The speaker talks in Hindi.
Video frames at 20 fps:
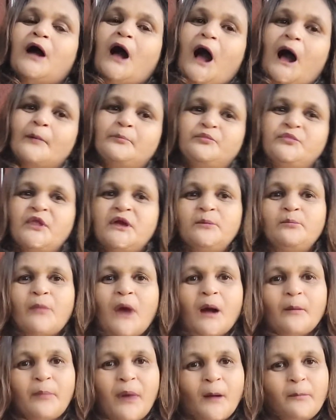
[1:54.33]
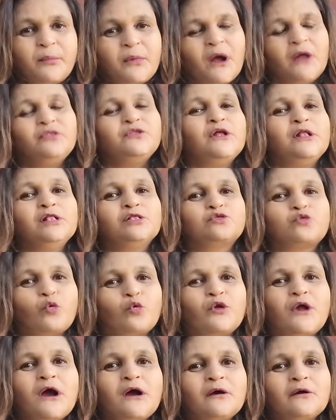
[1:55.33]
आपने माँ बाप का दिल
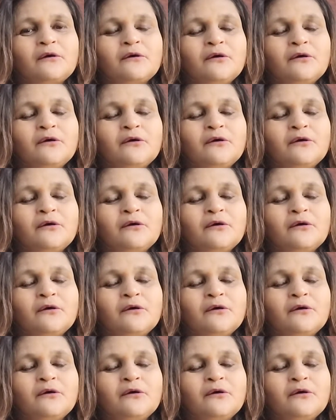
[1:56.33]
तोड़ा